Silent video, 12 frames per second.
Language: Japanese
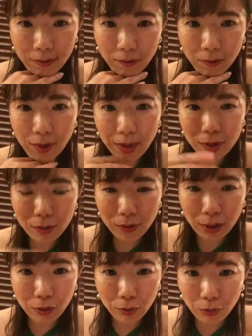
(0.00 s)
同じよう
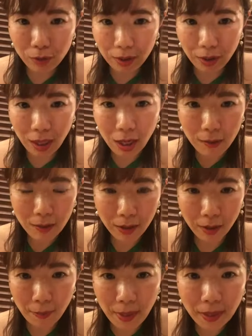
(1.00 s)
な人としか出会わない
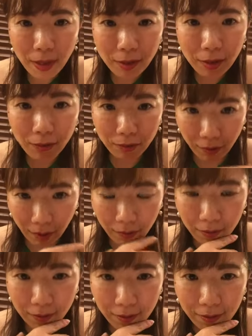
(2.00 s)
んでまた飽きるんだよ
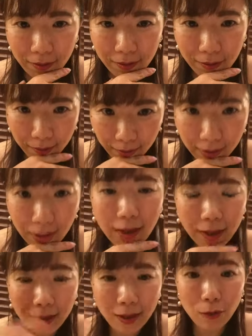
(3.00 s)
だ
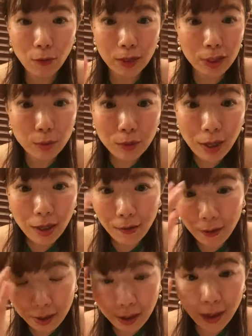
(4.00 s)
からなんかほら自分が変
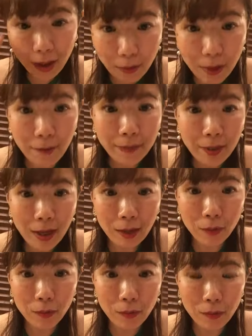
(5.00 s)
わらなければ、あ
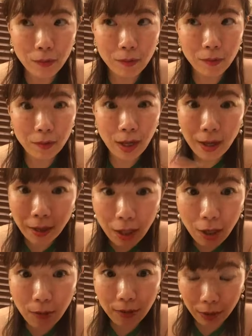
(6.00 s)
のー、恋愛で
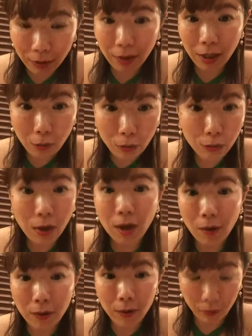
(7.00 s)
変わらないとか結婚とか変
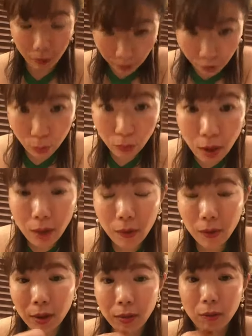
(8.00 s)
わらないとか仕事が変わ
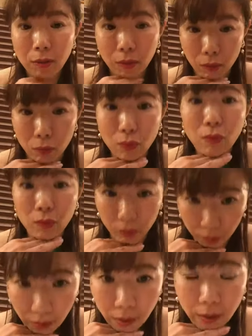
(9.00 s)
らないって言ってるのそういうこと
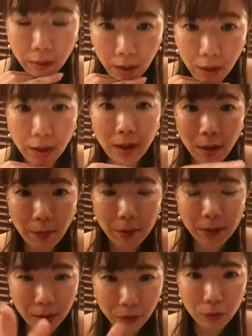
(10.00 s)
でやっぱ
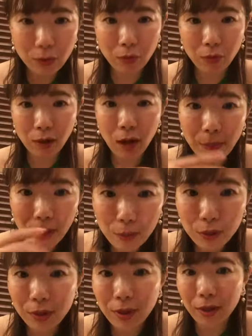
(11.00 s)
ちゃんとそこの壁に
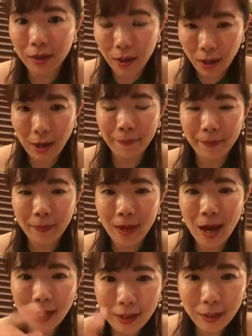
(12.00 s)
ぶつかって
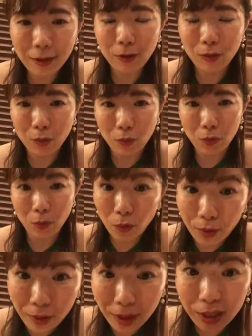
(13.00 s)
飽きたっていうところをも
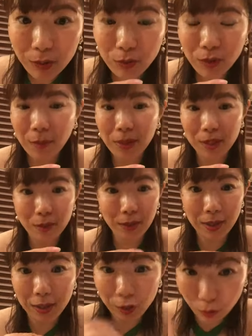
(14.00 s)
う一回自分で見つめ
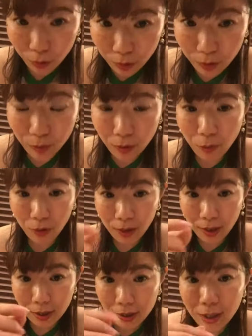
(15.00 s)
ないで自分をもう一
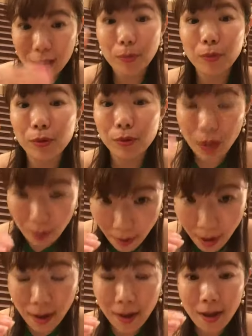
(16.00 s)
回ステージアップすれば
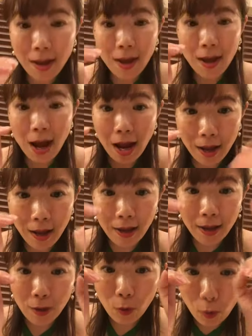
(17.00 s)

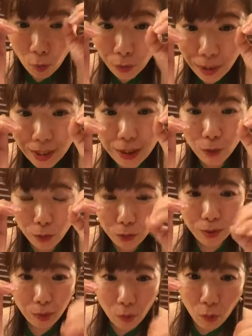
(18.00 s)
同じ
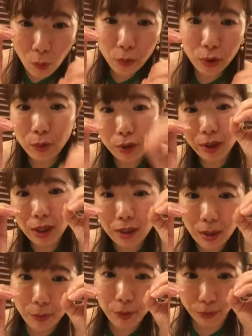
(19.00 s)
夫でも夫も
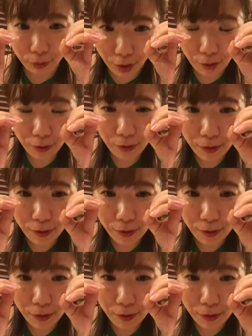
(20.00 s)
ステージアップするんだよ。